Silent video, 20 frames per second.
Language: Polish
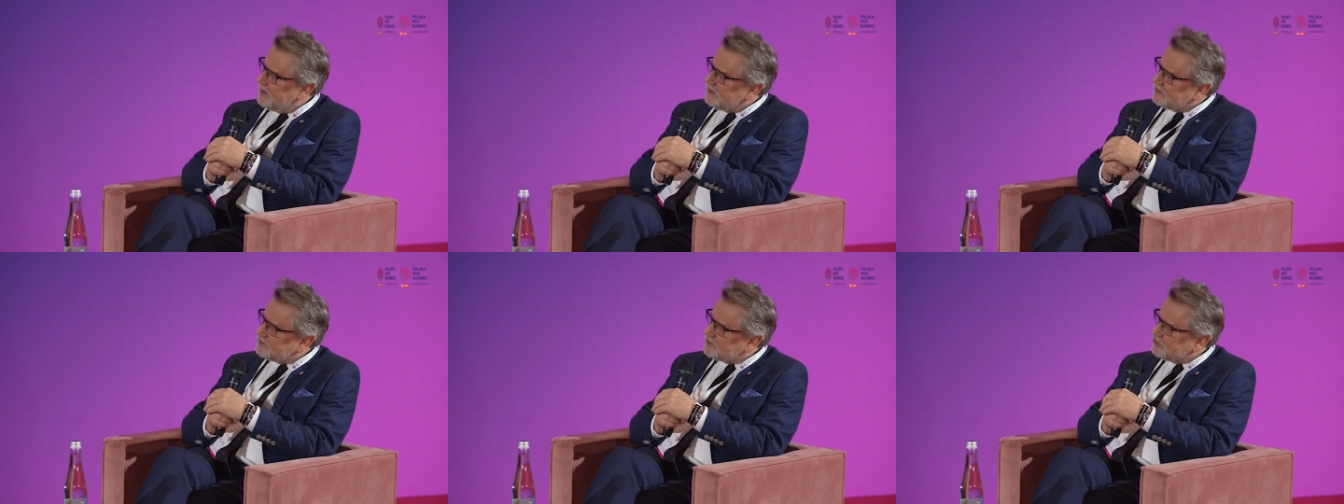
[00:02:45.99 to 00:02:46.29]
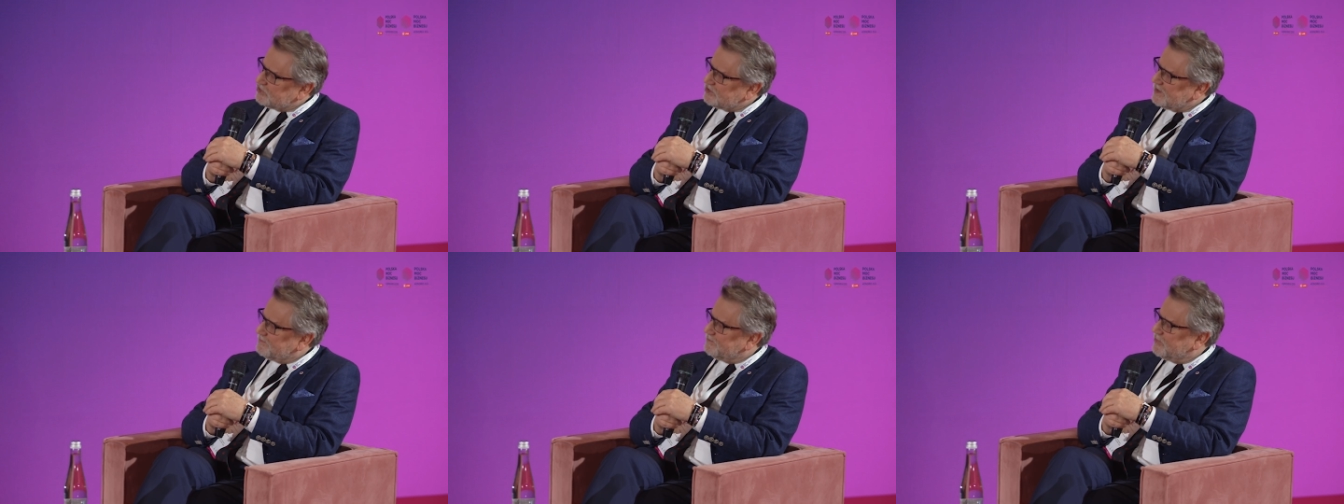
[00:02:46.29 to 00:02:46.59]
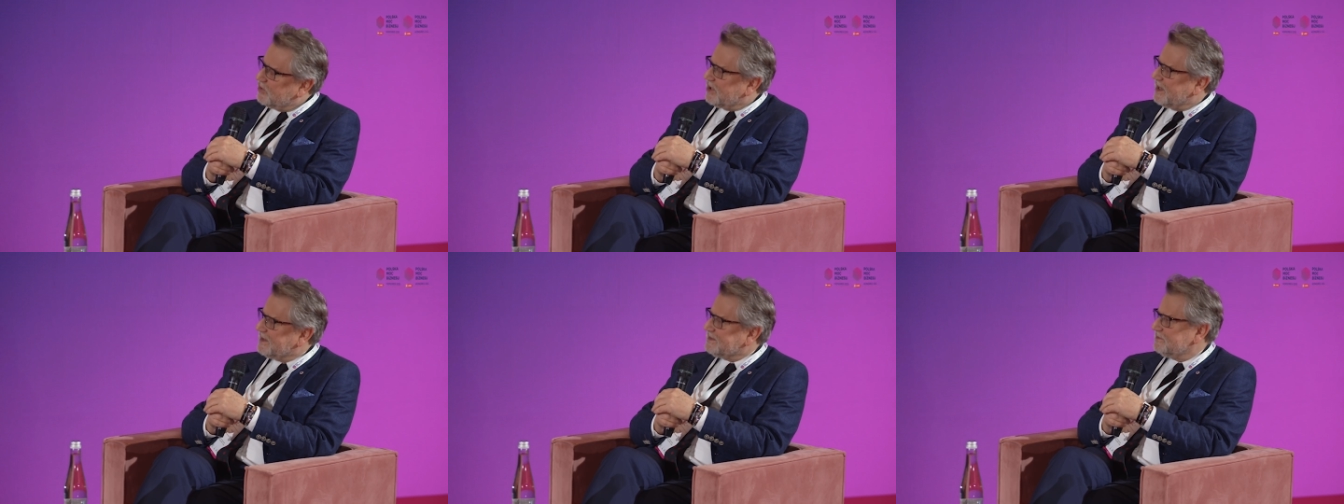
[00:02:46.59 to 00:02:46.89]
coś nam
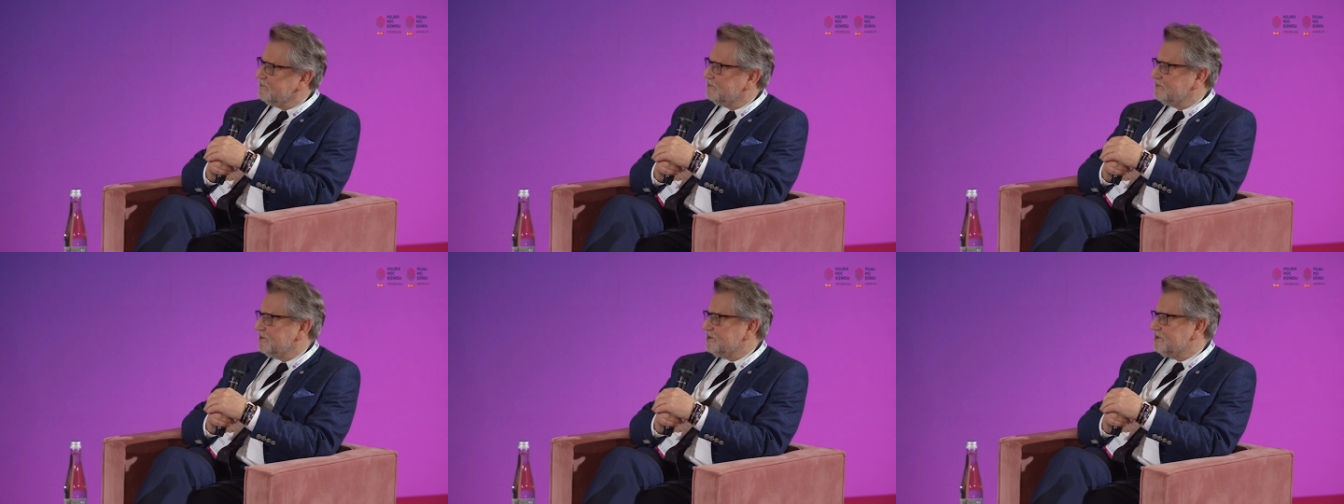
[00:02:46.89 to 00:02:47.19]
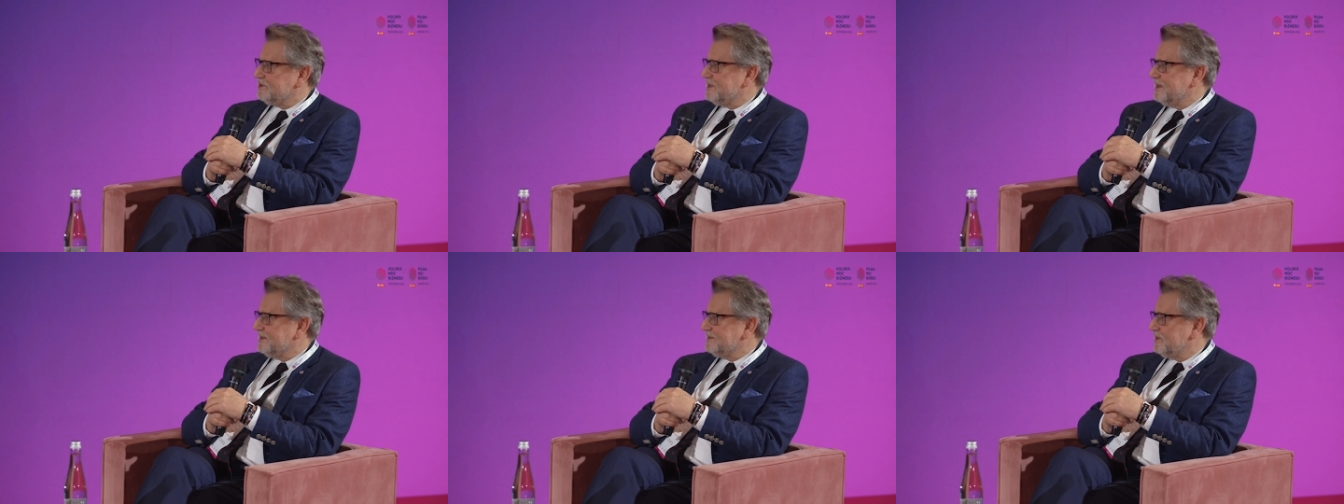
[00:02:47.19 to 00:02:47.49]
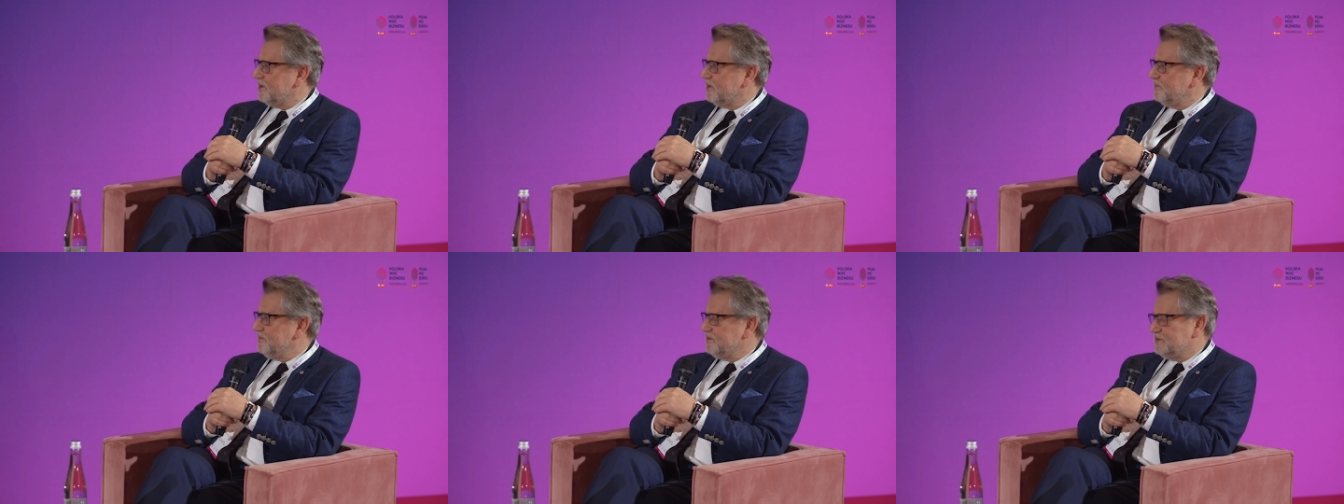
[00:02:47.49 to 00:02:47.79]
poradzą, co trzeba
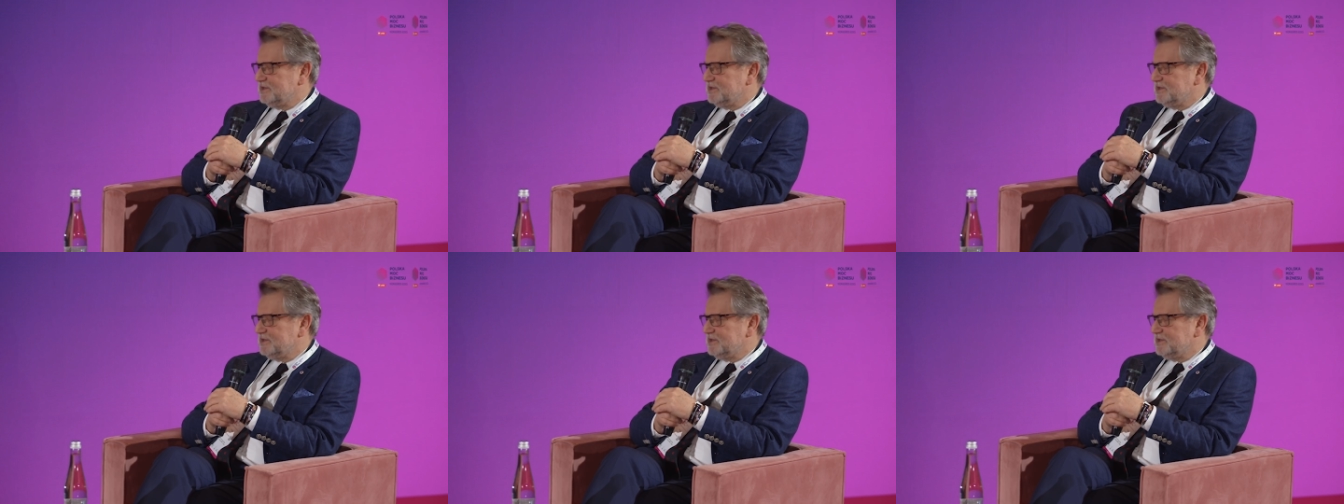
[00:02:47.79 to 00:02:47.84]
zrobić,